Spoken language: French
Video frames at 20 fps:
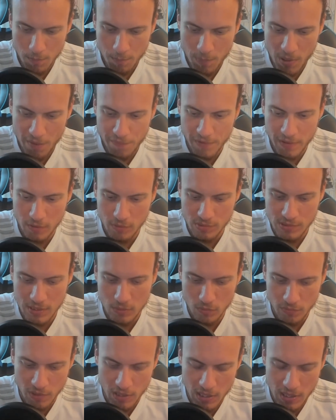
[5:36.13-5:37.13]
Parfait, nous ça
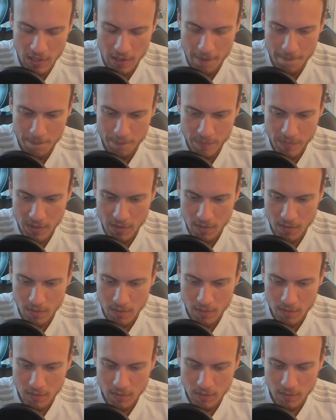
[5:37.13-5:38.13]
nous va là.
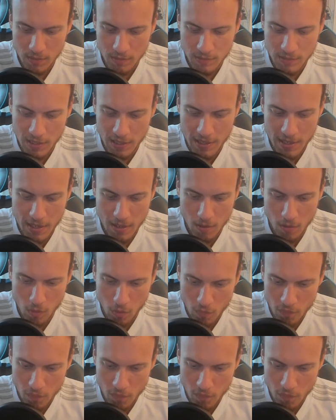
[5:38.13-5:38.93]
Derrière,